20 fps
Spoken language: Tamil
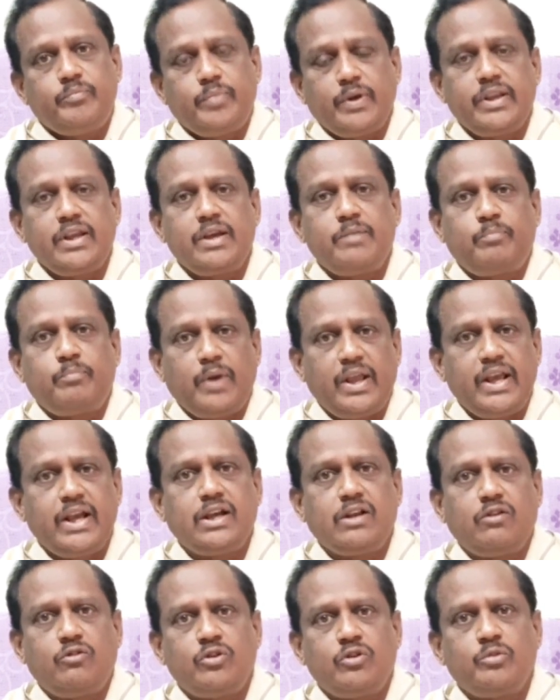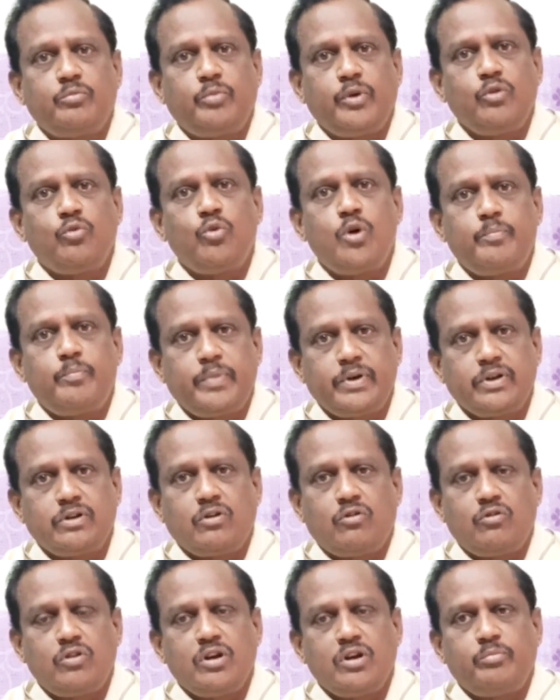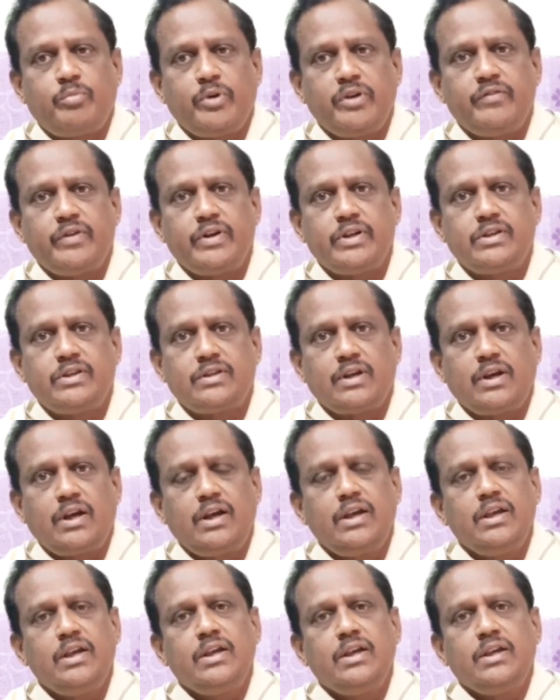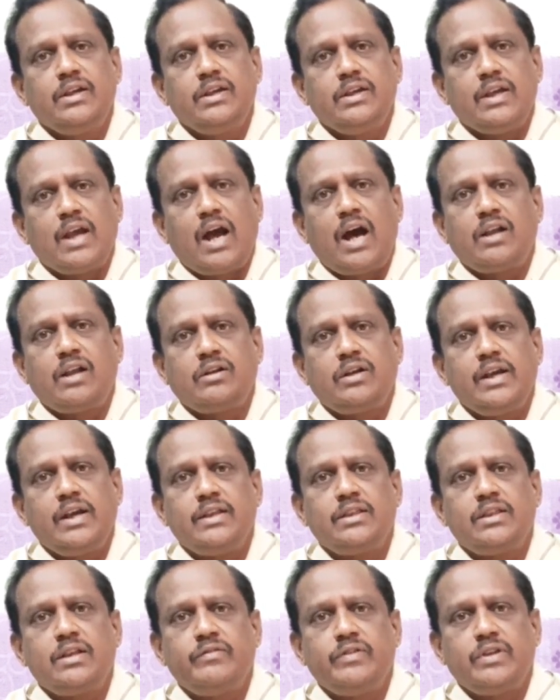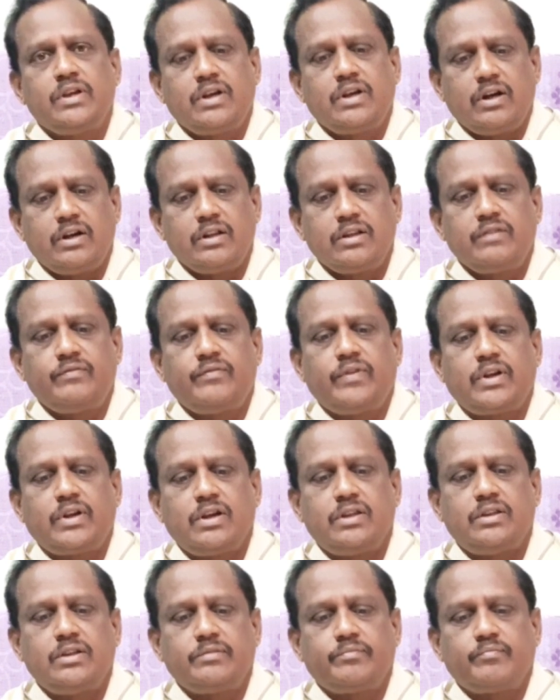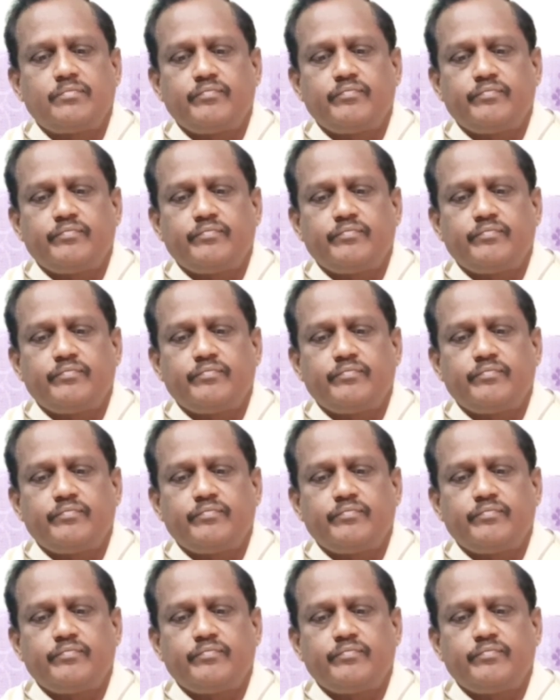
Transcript: பெரிய ப்ளே கிரவுண்டுக்கு போய் ஓப்பன் கிரவுண்டில் போய் வெடித்தா யாருக்கும் எந்தவித கெடுதலும் வராது